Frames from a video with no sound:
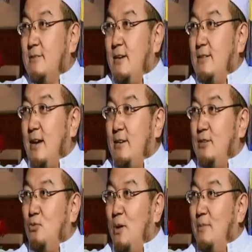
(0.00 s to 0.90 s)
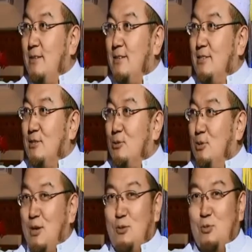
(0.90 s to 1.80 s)
样按照我们的这个思路
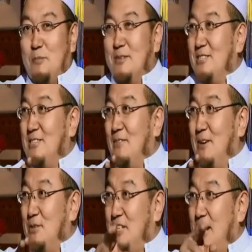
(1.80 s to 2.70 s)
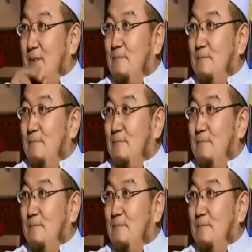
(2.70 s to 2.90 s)
和我们的这个想法去讲，